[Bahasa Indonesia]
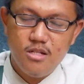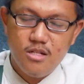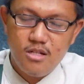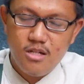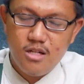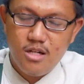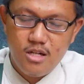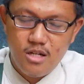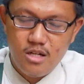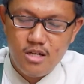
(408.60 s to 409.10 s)

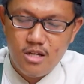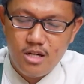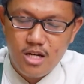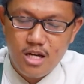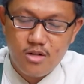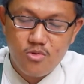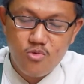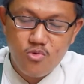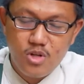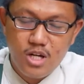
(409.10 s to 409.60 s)
uh,
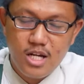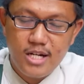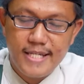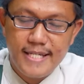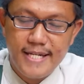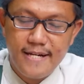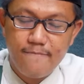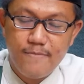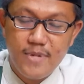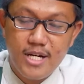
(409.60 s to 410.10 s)
lakukan
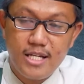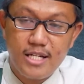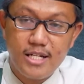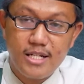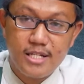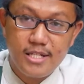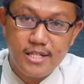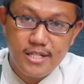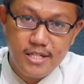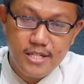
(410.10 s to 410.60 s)
yang paling
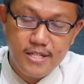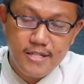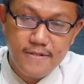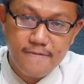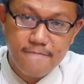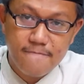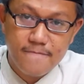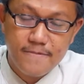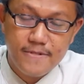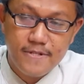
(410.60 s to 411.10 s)
kecil
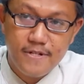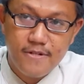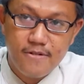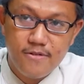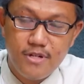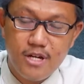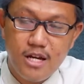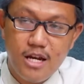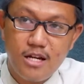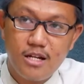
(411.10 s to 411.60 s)
ya
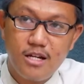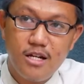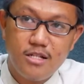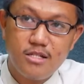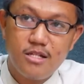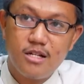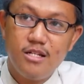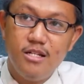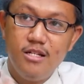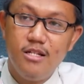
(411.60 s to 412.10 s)
agar
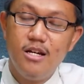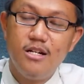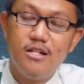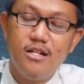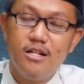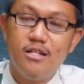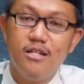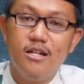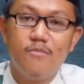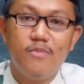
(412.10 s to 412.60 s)
terhindar
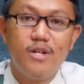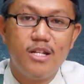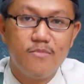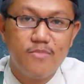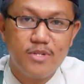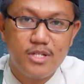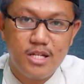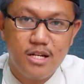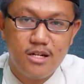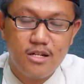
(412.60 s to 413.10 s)
dari yang paling
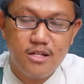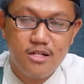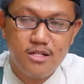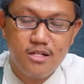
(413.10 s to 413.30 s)
besar ya.